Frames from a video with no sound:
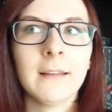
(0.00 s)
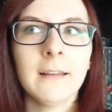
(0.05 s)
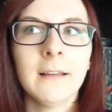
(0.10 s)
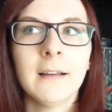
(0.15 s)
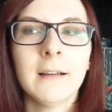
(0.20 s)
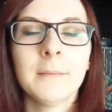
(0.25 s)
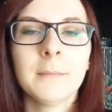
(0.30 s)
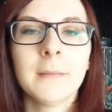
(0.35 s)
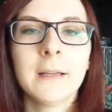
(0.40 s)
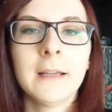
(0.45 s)

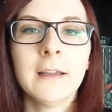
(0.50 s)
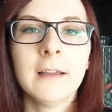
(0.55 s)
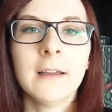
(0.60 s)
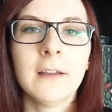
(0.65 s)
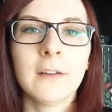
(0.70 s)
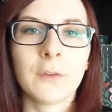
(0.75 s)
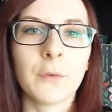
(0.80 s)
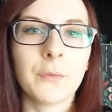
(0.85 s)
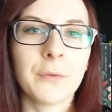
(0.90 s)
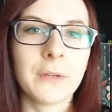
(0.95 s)
Ähm,
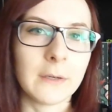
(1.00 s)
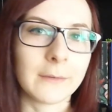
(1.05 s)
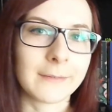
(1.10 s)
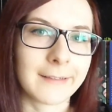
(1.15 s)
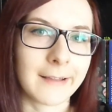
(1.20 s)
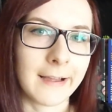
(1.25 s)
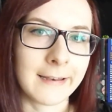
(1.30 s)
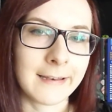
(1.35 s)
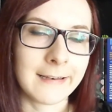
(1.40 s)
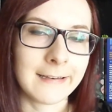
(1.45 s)
Sophie
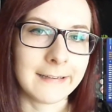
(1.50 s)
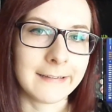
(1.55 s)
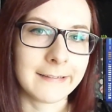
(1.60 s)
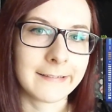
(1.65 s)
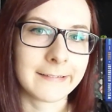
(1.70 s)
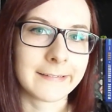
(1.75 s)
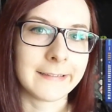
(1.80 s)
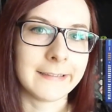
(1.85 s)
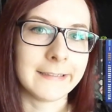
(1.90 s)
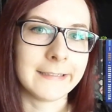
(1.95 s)
Oksane
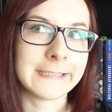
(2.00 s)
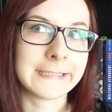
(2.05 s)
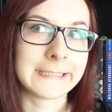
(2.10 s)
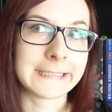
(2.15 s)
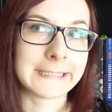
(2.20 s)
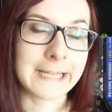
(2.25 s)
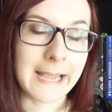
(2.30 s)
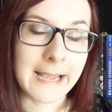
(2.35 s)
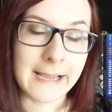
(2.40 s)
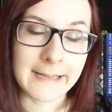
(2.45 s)
lässt sich
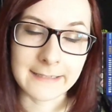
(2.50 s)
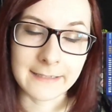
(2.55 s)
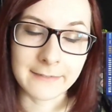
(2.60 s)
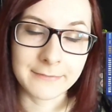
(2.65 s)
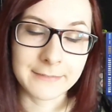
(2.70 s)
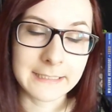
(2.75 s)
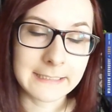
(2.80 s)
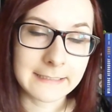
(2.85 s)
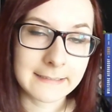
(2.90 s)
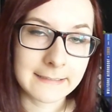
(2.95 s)
sehr, sehr
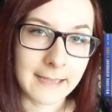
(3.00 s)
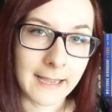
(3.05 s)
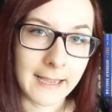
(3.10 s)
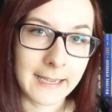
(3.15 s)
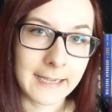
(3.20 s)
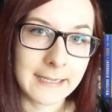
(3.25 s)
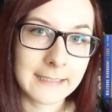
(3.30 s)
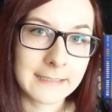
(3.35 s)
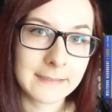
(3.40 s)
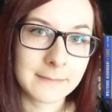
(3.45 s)
viel
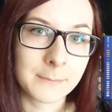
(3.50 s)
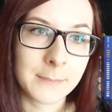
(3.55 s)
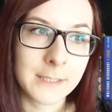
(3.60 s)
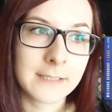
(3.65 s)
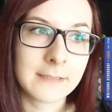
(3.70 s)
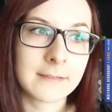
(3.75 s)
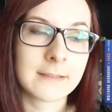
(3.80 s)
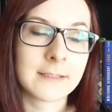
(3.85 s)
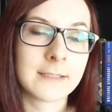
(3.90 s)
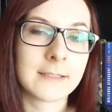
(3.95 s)
Zeit mit
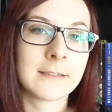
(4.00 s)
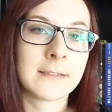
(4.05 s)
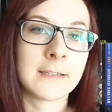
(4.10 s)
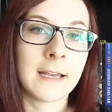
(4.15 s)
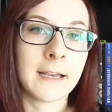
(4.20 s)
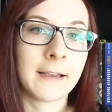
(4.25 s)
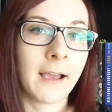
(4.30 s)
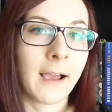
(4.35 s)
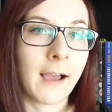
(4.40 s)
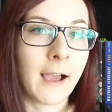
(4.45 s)

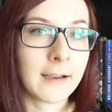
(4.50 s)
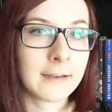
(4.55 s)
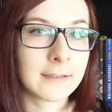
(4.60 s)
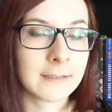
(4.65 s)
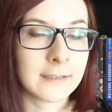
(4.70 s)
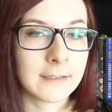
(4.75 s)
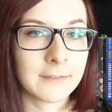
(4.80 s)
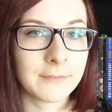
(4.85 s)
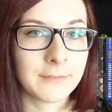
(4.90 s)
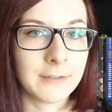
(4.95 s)
der
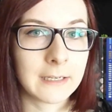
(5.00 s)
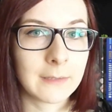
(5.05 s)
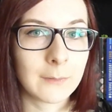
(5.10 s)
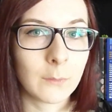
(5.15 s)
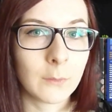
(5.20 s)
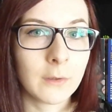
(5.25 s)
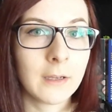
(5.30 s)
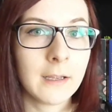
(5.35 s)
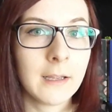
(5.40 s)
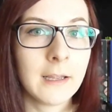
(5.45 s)

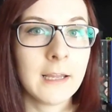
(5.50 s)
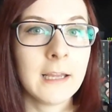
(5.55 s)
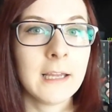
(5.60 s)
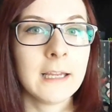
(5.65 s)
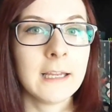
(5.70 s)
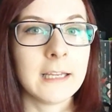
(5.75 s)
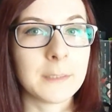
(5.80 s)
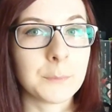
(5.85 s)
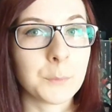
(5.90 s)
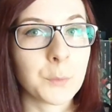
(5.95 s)
Charakterentwicklung.
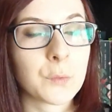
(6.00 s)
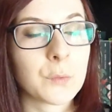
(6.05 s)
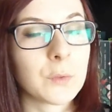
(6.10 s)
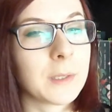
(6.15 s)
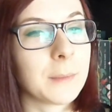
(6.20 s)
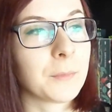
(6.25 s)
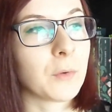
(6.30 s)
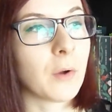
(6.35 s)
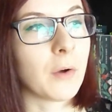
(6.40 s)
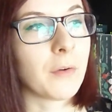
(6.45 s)
Ich muss
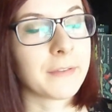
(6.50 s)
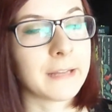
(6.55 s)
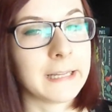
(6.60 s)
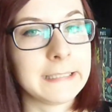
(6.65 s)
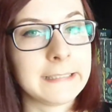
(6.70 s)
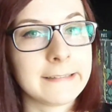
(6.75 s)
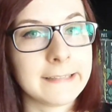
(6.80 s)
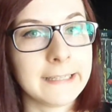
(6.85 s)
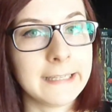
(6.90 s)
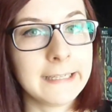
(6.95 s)
zugeben, so auf
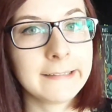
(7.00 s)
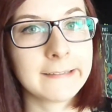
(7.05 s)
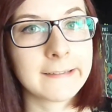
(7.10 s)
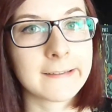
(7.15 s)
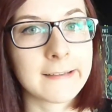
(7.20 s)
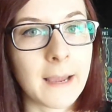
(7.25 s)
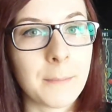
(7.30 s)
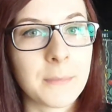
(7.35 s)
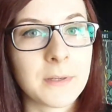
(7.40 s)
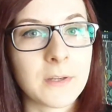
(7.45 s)
Seite
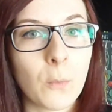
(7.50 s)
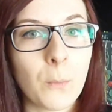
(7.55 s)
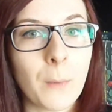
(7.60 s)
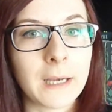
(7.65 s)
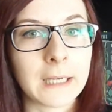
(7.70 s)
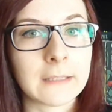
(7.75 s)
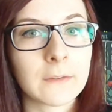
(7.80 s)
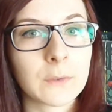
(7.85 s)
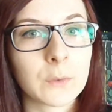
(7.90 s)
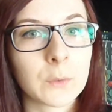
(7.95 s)
60 habe ich auch
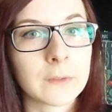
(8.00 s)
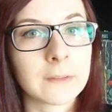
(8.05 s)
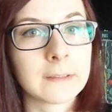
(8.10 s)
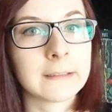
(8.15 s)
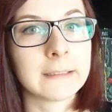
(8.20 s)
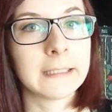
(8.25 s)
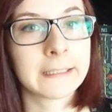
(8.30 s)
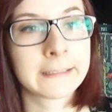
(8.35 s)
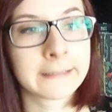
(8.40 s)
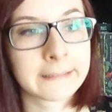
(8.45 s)
mal ganz kurz
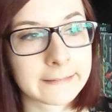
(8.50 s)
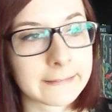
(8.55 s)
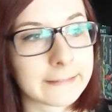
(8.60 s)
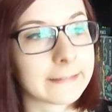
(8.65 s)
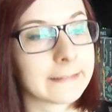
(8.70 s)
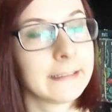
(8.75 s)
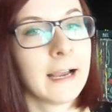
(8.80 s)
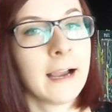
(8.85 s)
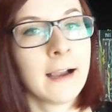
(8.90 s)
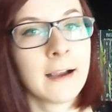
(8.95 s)
gedacht,
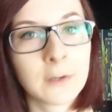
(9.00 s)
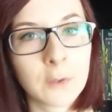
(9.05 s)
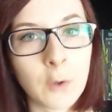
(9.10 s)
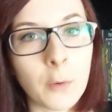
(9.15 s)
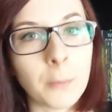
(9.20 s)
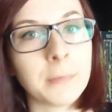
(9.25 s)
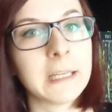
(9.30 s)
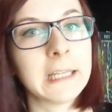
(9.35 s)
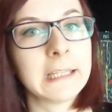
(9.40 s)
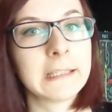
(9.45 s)
na
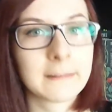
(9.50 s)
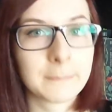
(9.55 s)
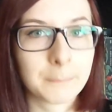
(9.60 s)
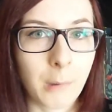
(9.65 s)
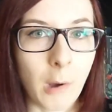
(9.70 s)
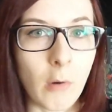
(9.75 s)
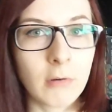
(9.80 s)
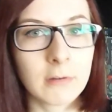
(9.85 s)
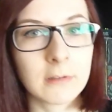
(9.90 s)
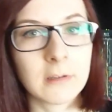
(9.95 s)
komm, jetzt
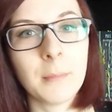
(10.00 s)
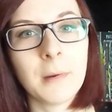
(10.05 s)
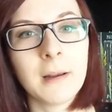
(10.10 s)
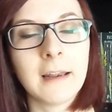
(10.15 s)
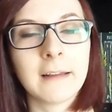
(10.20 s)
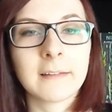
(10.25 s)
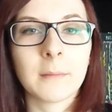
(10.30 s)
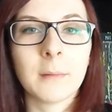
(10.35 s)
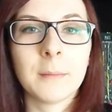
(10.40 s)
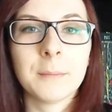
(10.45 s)
brauche ich aber
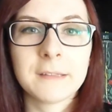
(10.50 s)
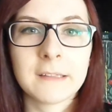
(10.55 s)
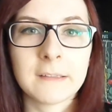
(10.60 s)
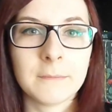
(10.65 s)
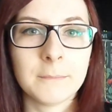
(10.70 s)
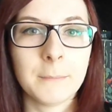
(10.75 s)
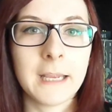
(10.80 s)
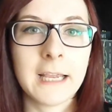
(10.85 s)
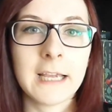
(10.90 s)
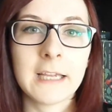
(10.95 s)
langsam ein
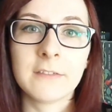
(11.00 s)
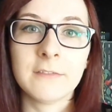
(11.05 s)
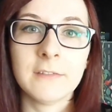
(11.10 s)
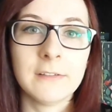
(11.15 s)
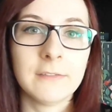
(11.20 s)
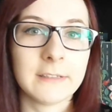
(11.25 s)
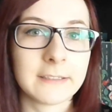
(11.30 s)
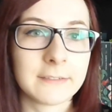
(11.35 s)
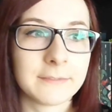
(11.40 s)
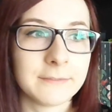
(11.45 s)
bisschen mehr, ich
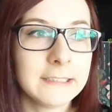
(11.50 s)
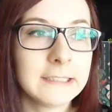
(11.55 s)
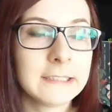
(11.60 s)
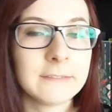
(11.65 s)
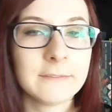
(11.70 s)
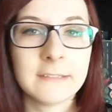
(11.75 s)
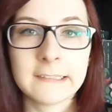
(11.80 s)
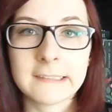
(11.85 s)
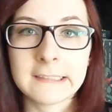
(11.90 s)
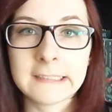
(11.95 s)
will was
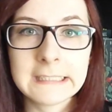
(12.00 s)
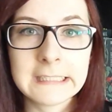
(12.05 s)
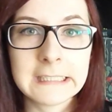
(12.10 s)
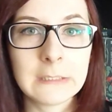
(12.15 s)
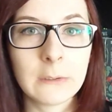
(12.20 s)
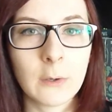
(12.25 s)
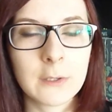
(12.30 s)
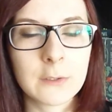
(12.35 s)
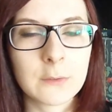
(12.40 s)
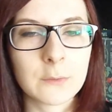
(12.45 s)
wissen, wer sind die
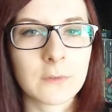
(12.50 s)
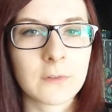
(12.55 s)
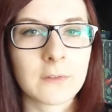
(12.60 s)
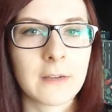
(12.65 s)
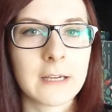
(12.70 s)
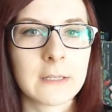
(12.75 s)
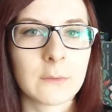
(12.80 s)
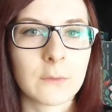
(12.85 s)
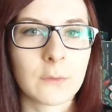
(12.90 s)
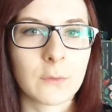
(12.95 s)
Leute und so
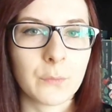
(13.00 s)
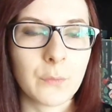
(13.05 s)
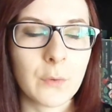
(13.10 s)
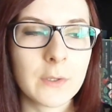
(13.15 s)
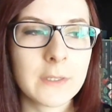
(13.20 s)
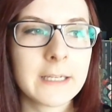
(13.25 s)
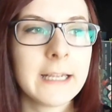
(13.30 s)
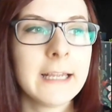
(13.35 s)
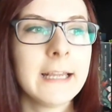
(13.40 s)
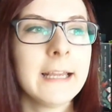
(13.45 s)
weiter und so
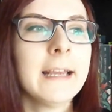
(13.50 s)
fort.